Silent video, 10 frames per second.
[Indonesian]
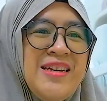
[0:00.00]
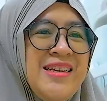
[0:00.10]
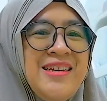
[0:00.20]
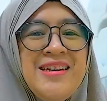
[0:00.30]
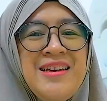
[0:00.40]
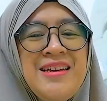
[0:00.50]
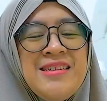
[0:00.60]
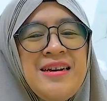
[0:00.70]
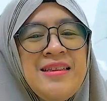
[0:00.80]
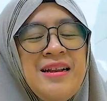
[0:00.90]
ini
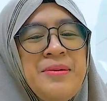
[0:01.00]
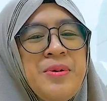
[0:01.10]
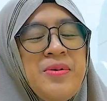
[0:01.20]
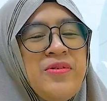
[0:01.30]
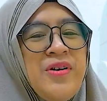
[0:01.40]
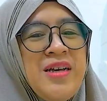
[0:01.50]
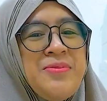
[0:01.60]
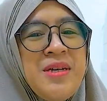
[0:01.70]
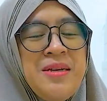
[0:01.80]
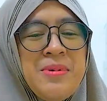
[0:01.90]
sangatlah bermanfaat
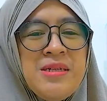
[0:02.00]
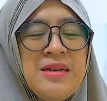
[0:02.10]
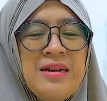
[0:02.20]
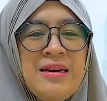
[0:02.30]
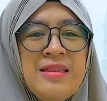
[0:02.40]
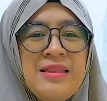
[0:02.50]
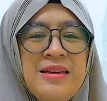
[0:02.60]
bagi masyarakat.